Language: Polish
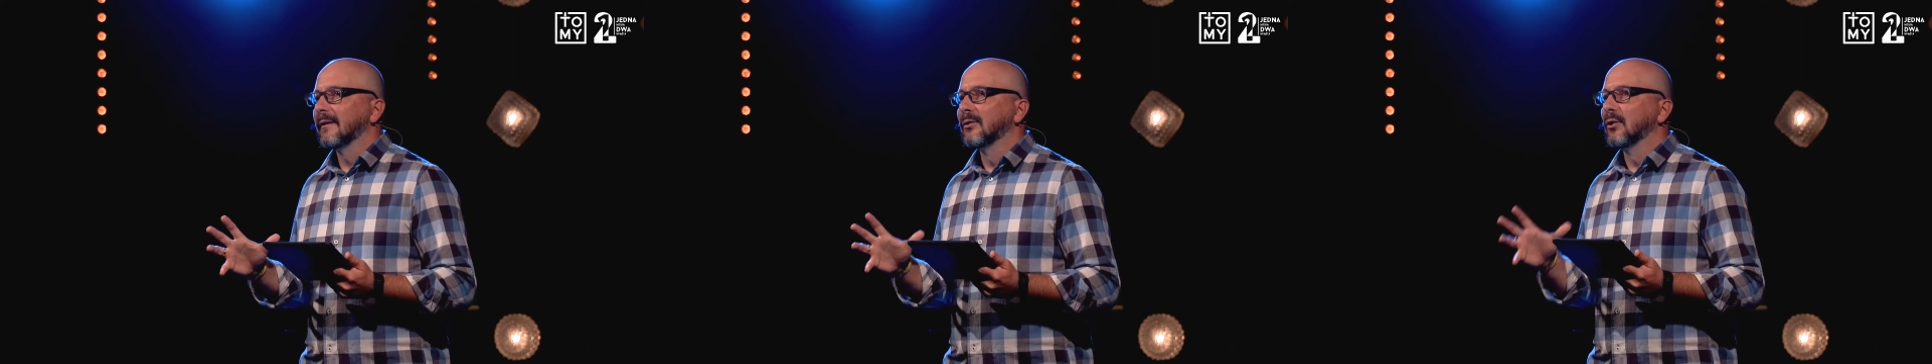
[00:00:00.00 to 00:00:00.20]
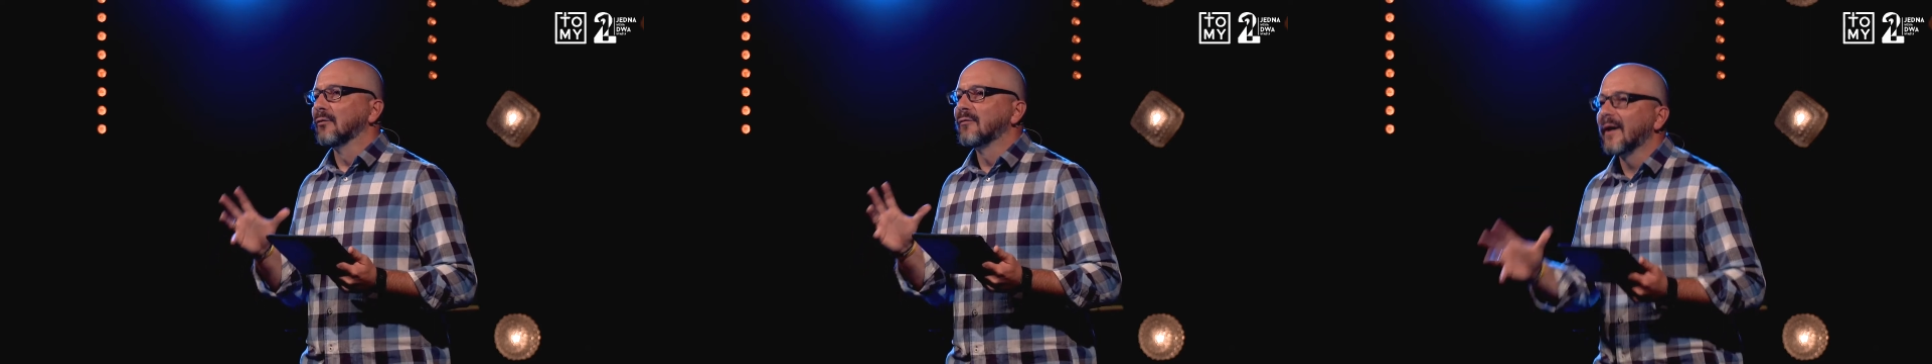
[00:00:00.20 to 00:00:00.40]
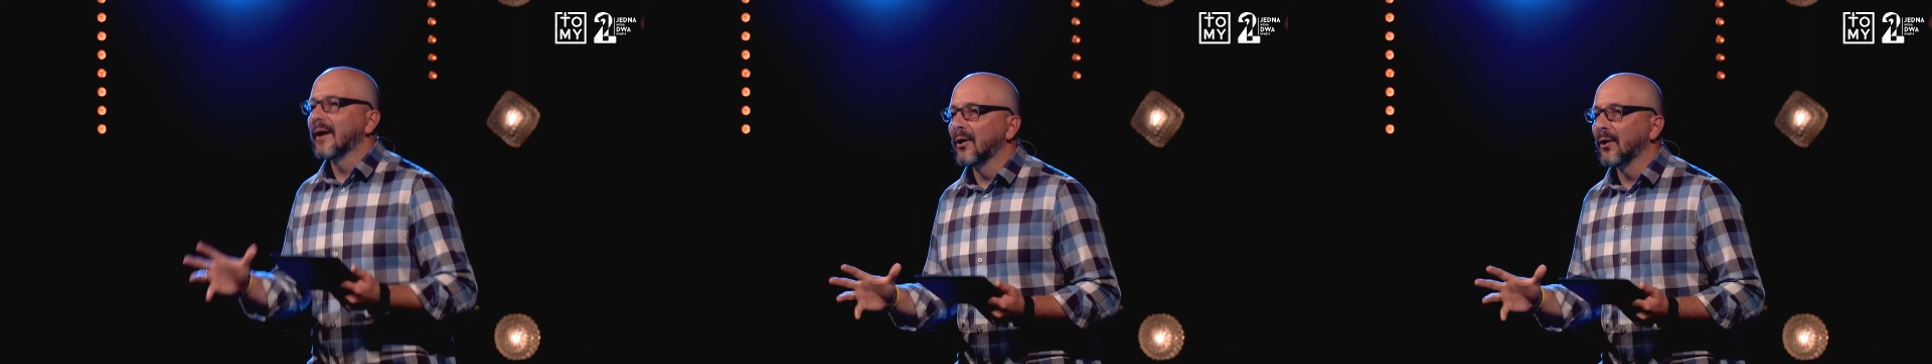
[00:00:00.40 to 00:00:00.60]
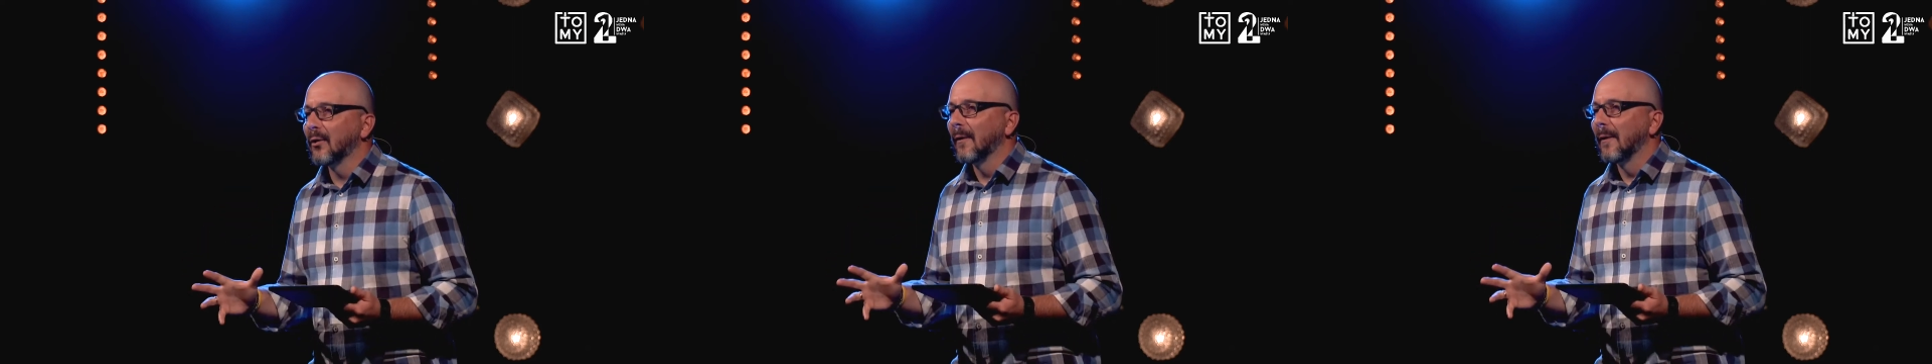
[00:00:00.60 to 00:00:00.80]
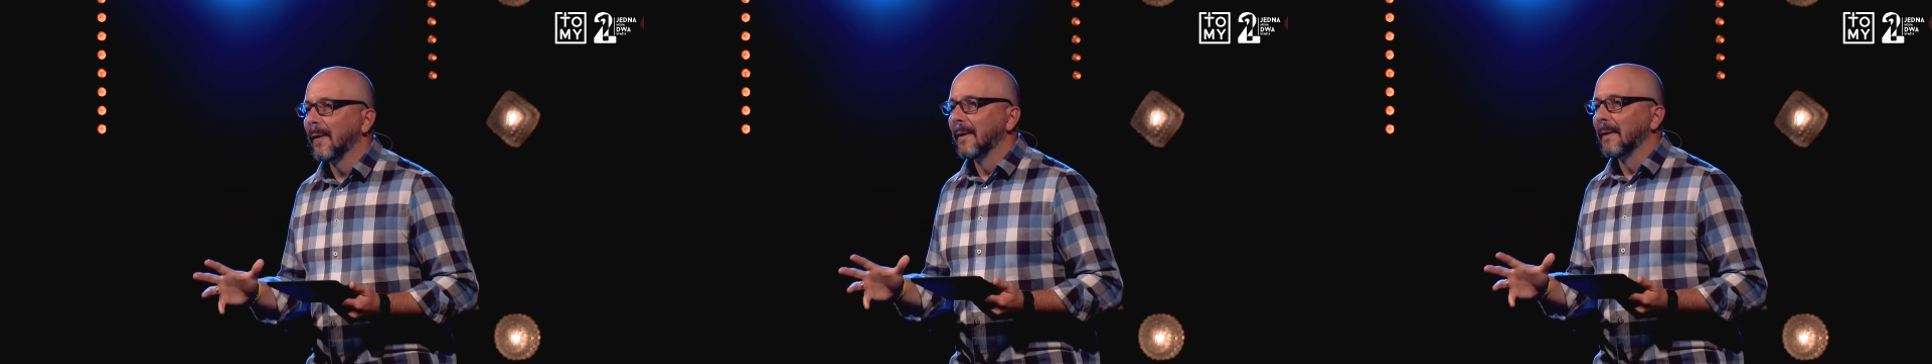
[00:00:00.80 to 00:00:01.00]
nowego,
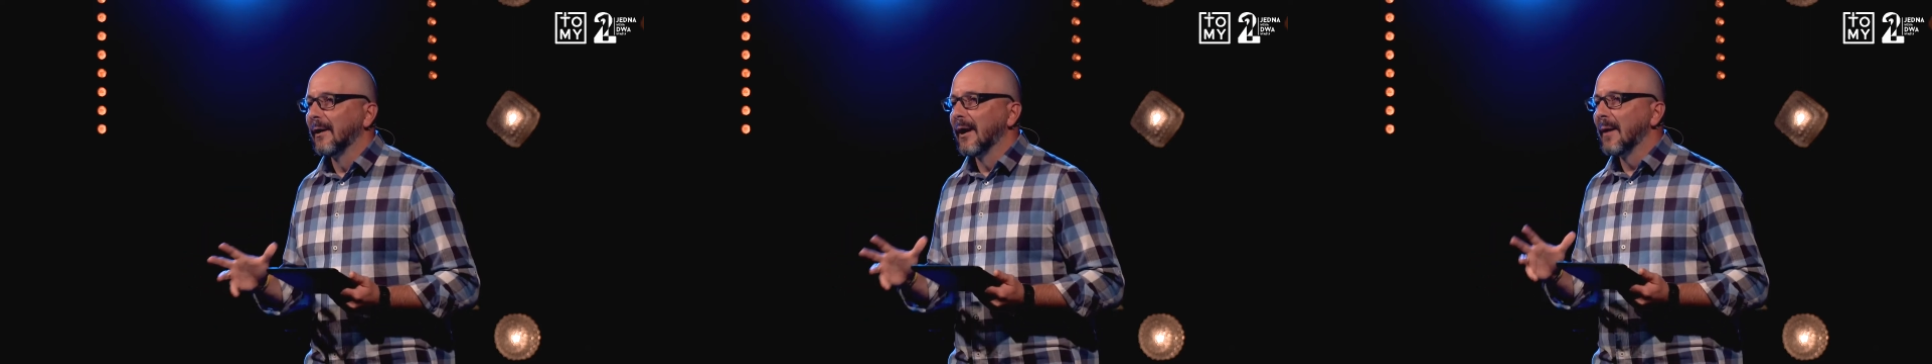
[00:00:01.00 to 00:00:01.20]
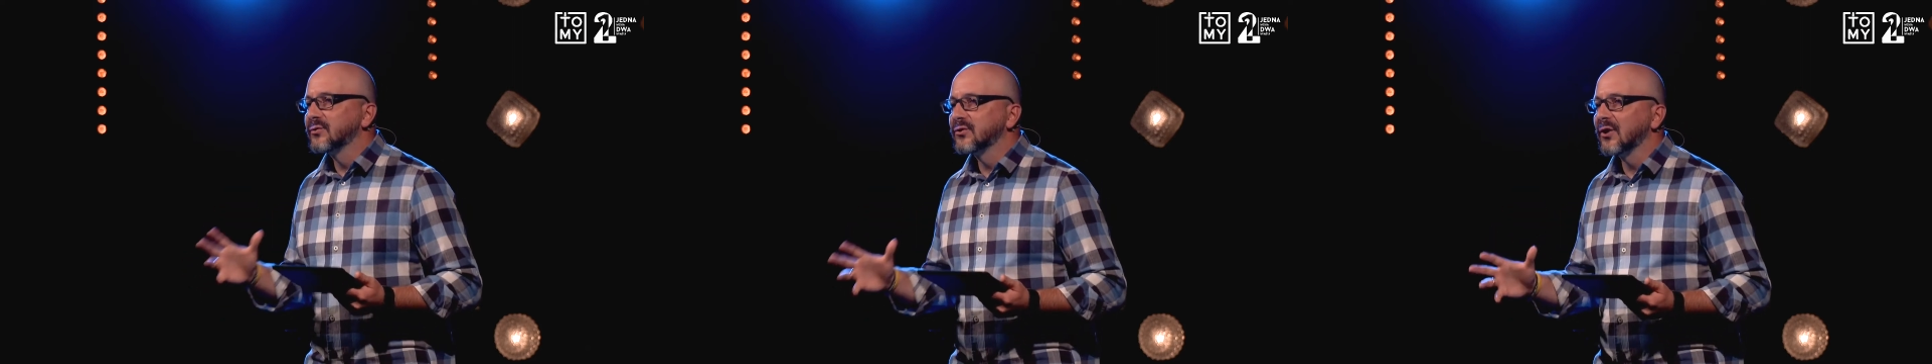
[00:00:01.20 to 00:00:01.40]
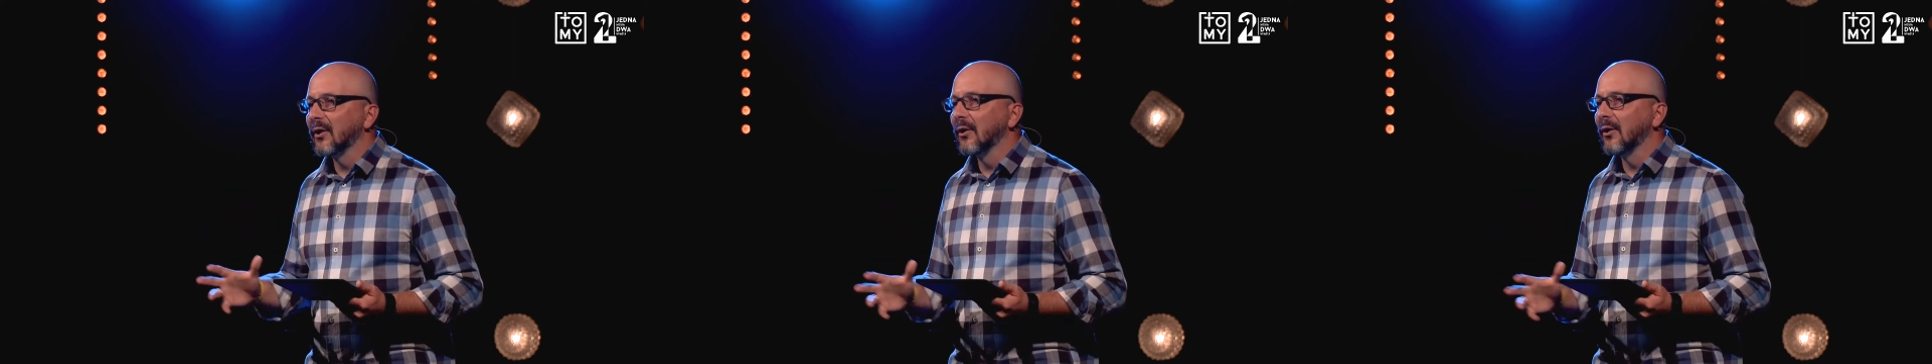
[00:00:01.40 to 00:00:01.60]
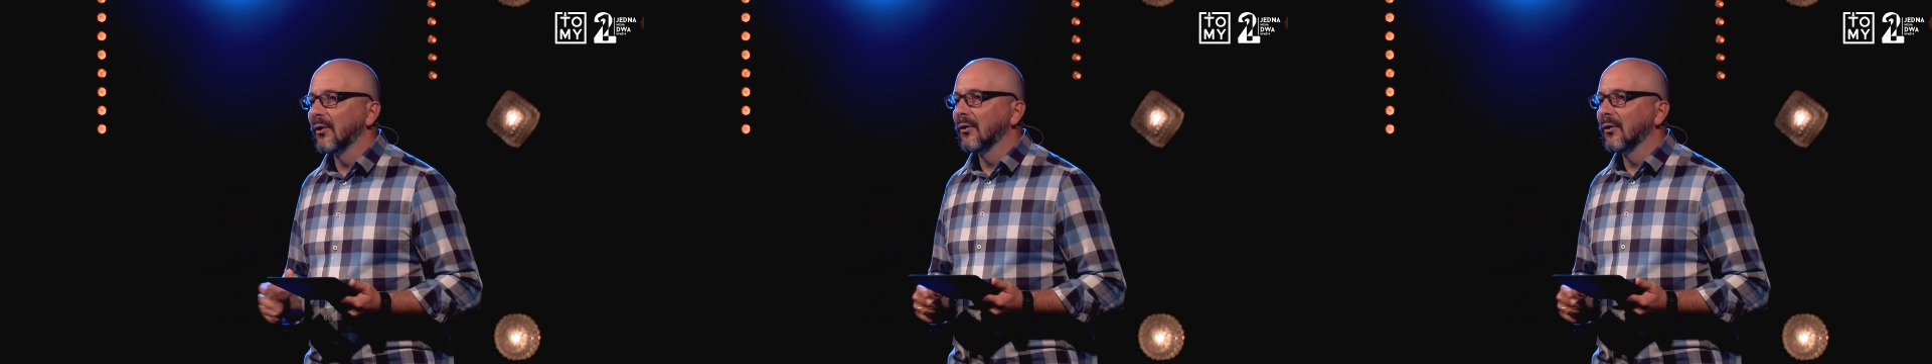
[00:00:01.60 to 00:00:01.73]
lepszego